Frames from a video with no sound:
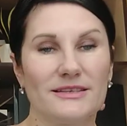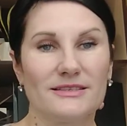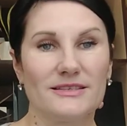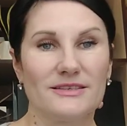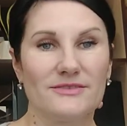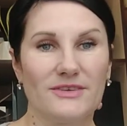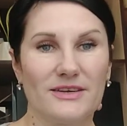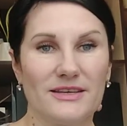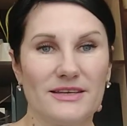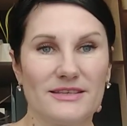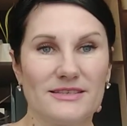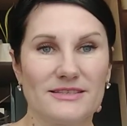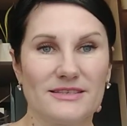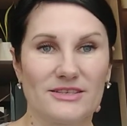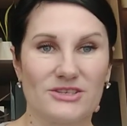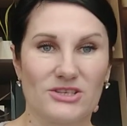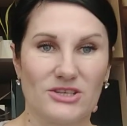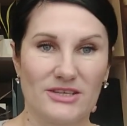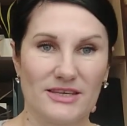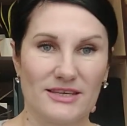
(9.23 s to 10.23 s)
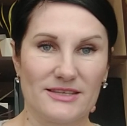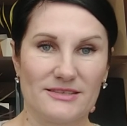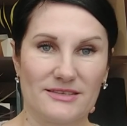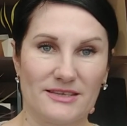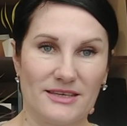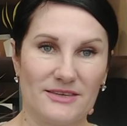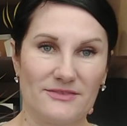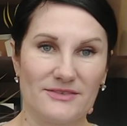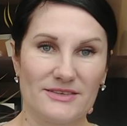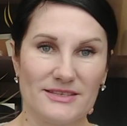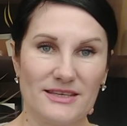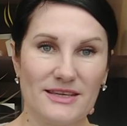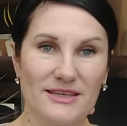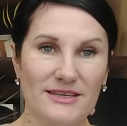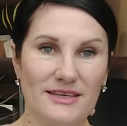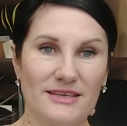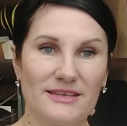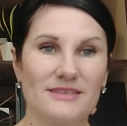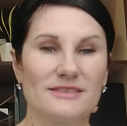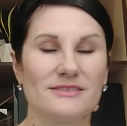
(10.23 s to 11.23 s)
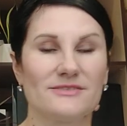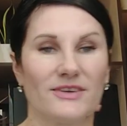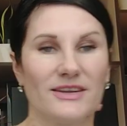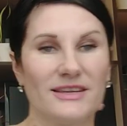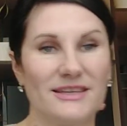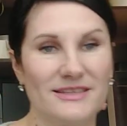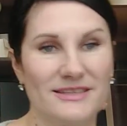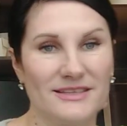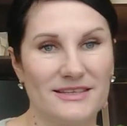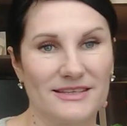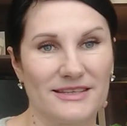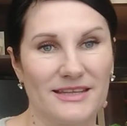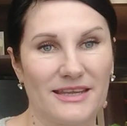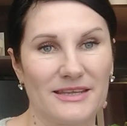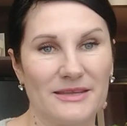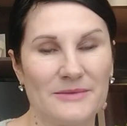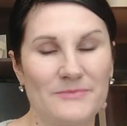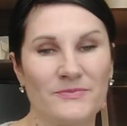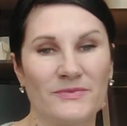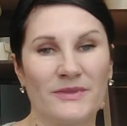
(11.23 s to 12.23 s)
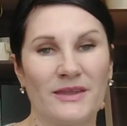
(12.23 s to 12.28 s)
называется «Житейское вязание с Валентиной».